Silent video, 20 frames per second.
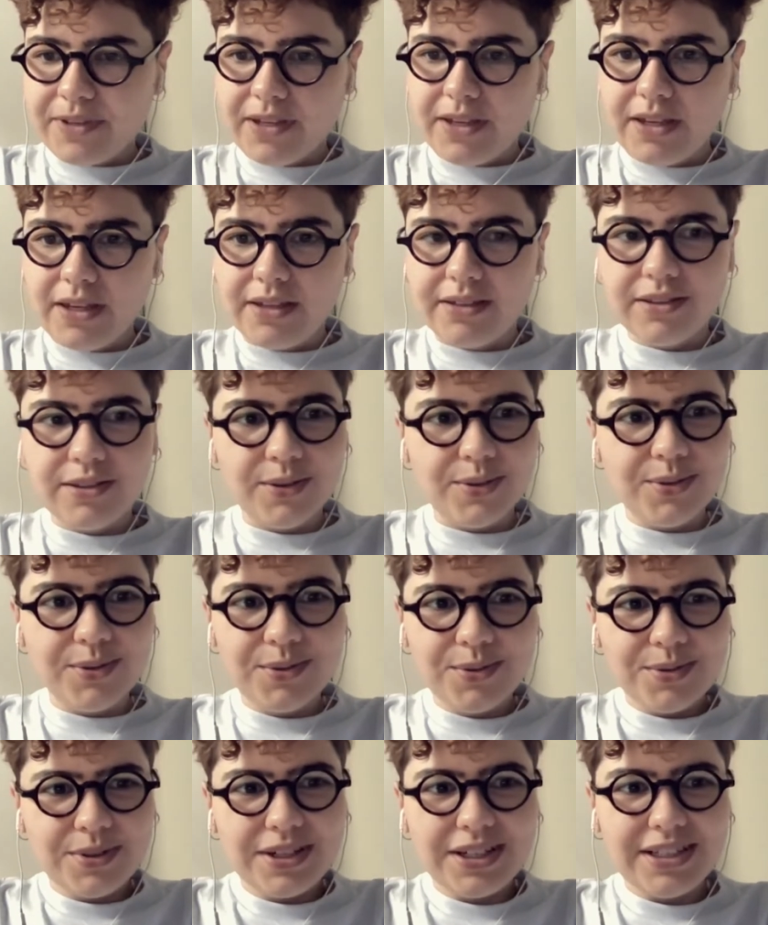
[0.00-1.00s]
É,
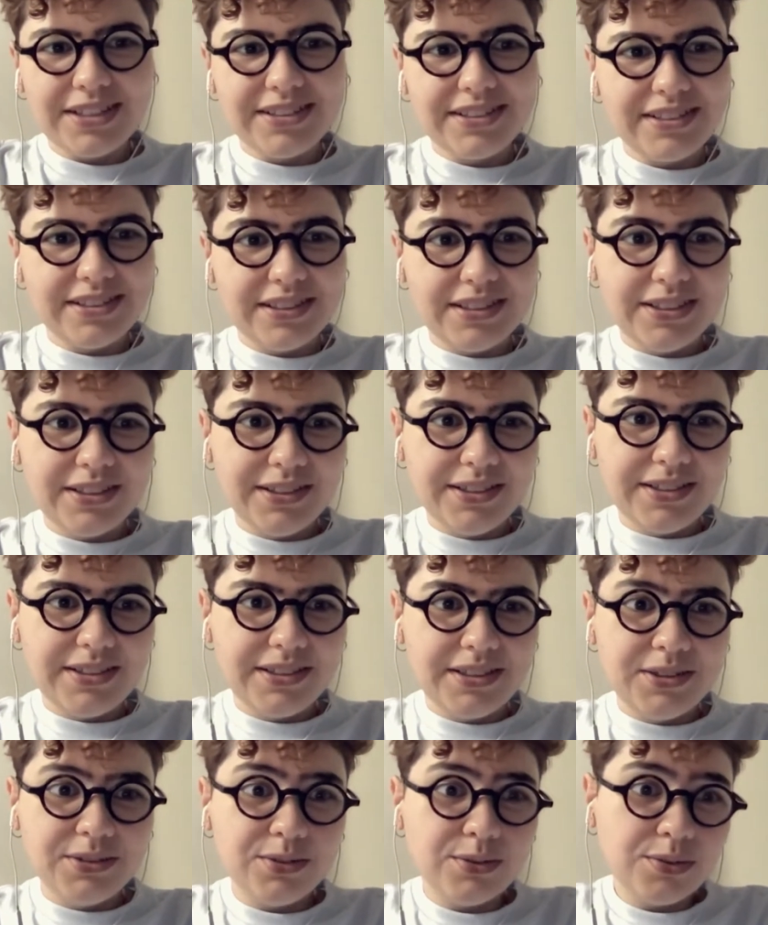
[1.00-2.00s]
então cresci
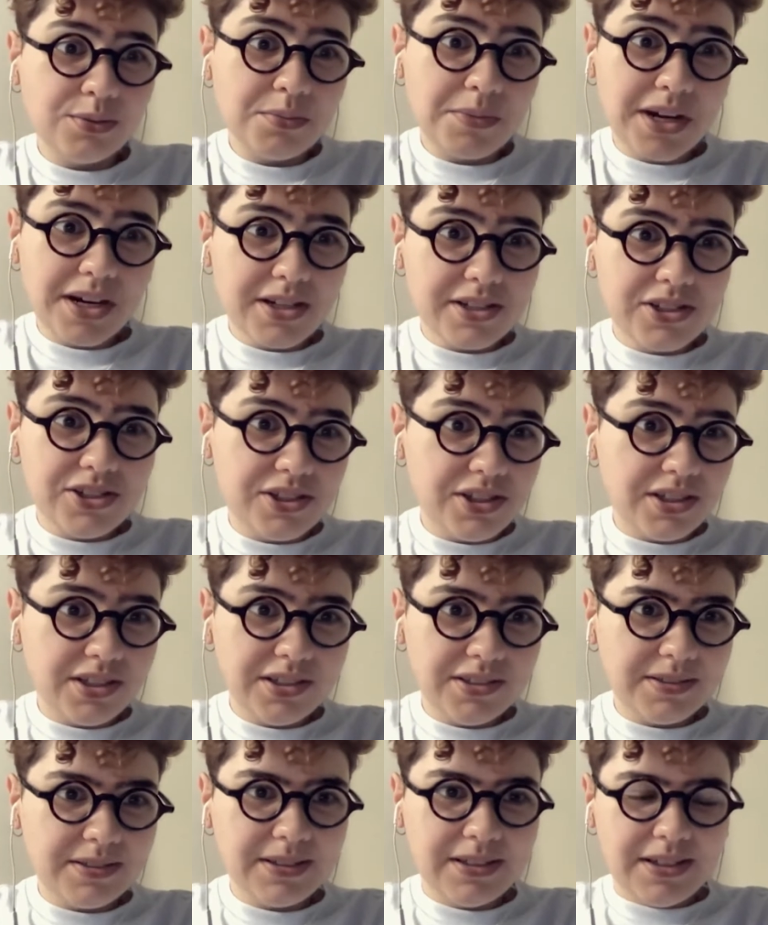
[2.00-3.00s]
indo no
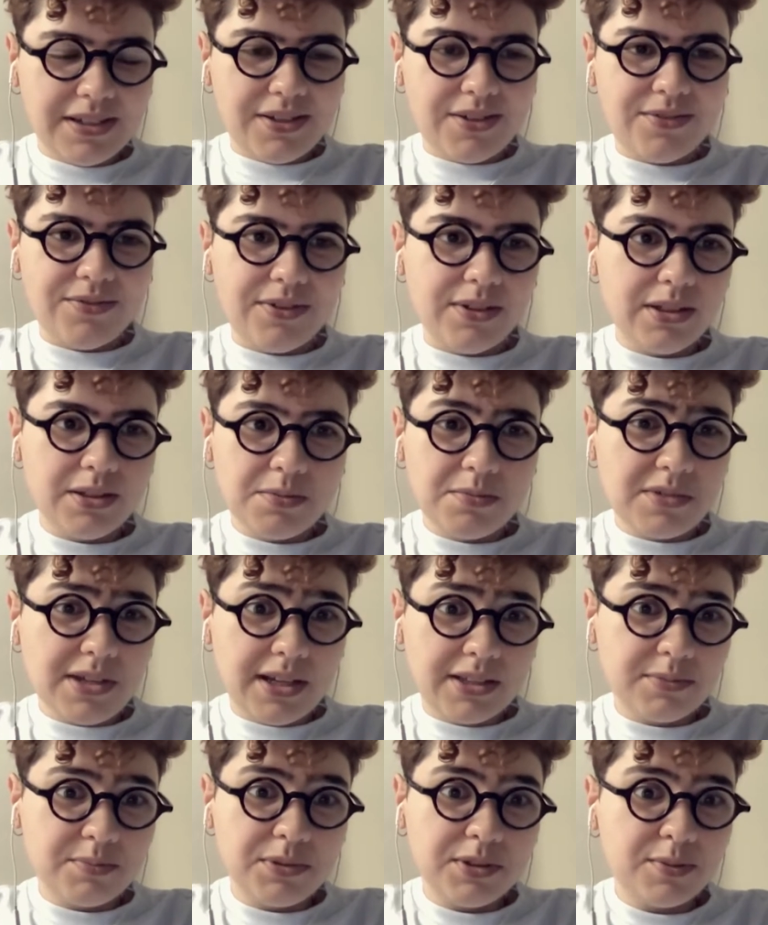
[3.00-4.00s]
Martim, vendo
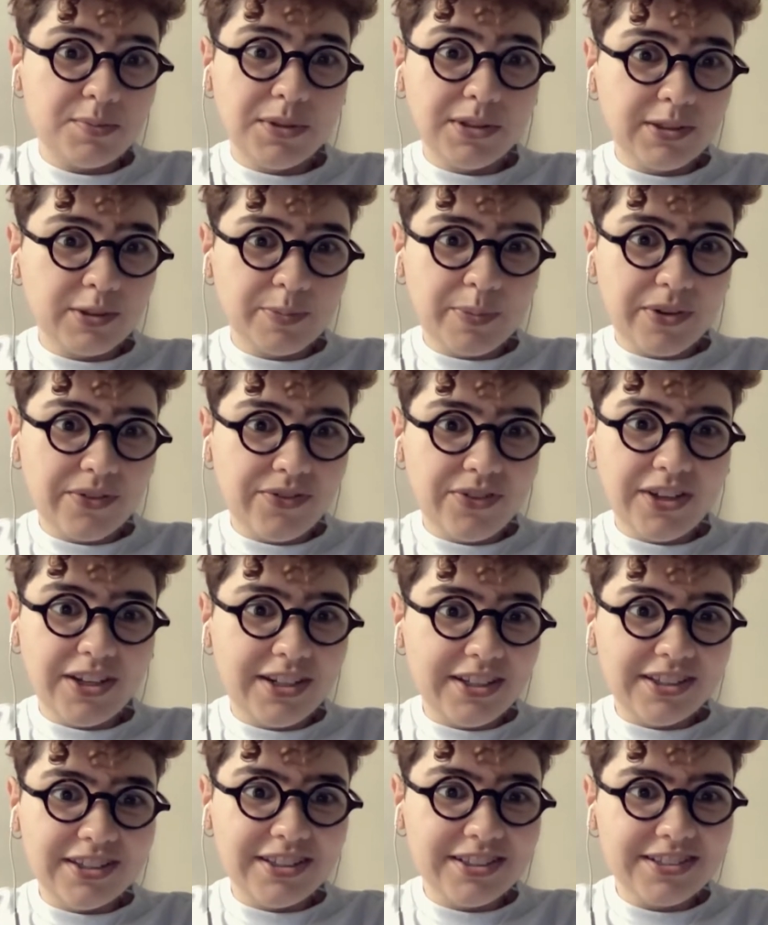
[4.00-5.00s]
as minhas bandas
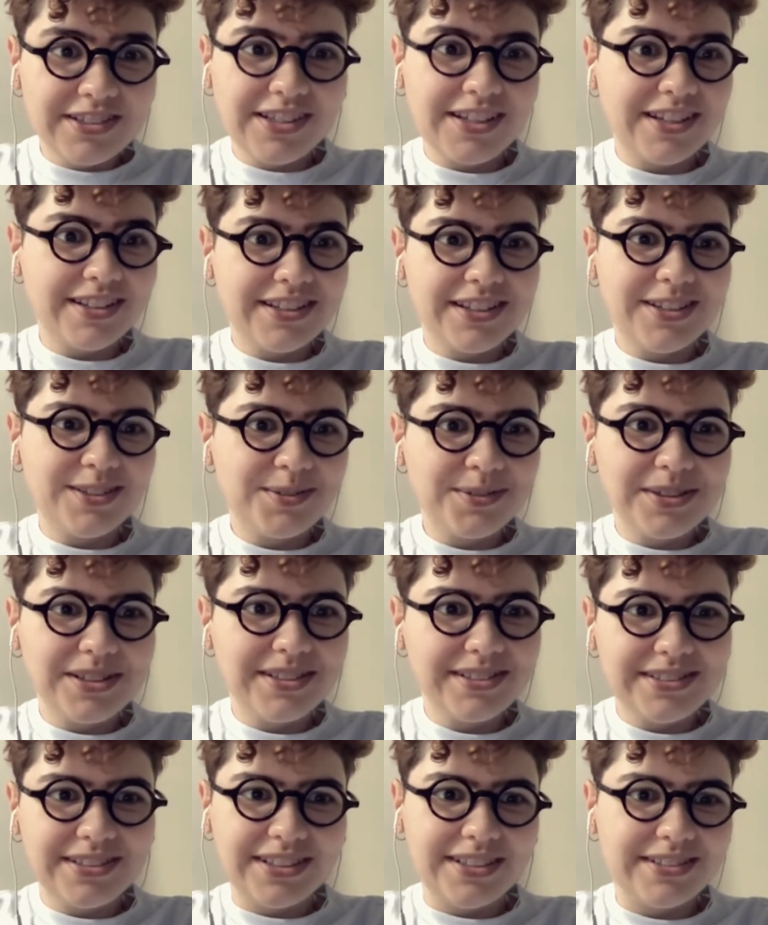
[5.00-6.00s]
preferidas lá da
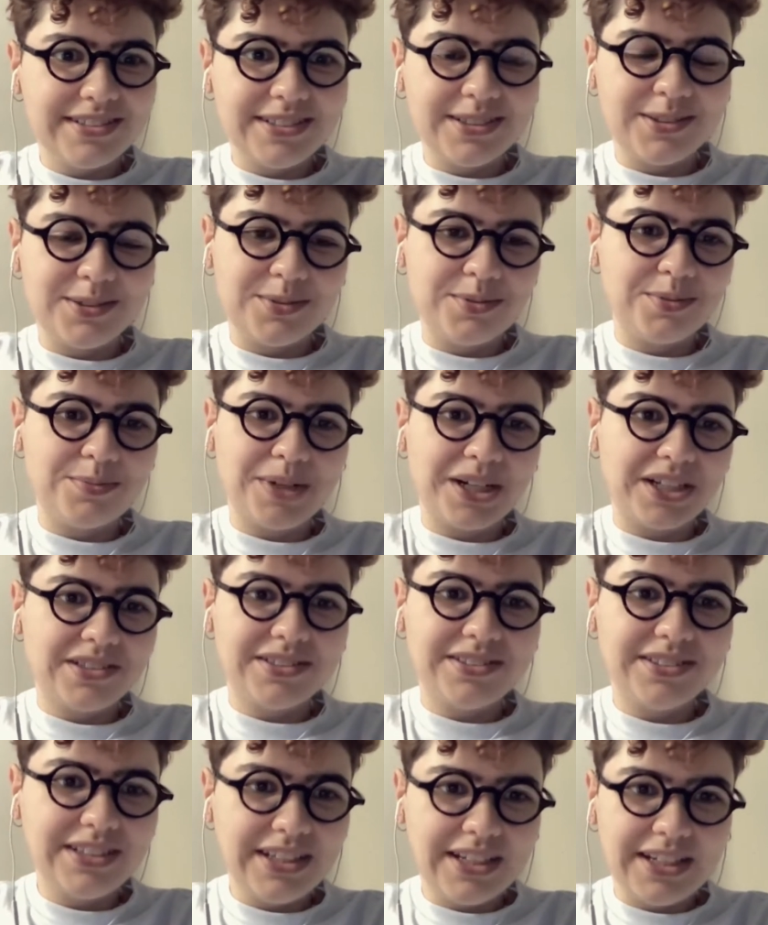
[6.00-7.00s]
adolescência no
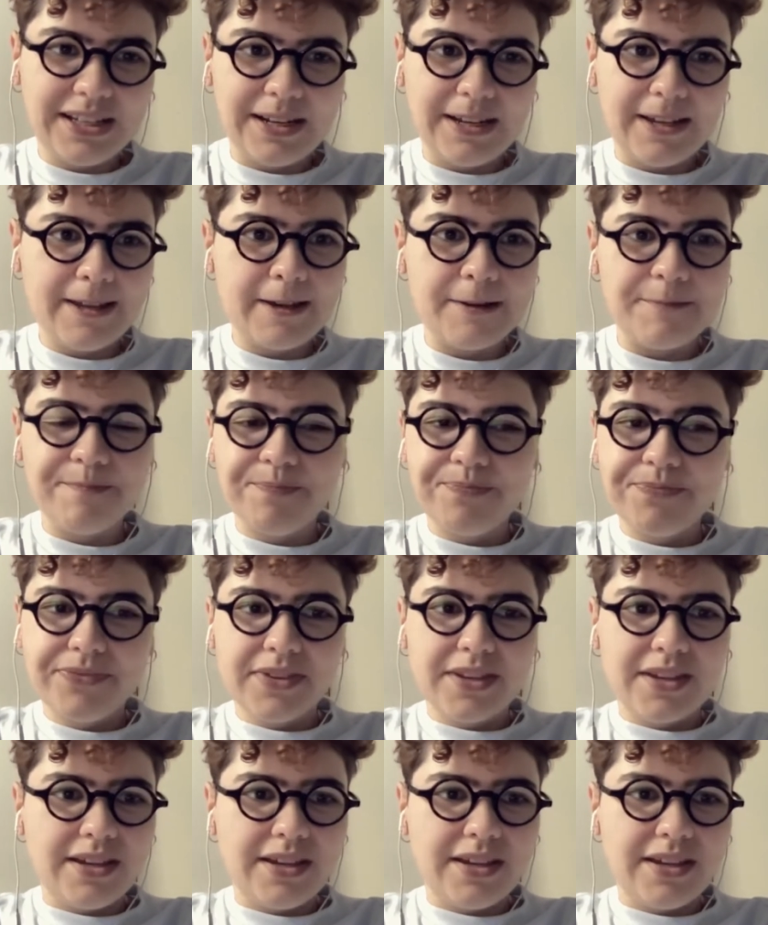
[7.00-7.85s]
Martim Sererê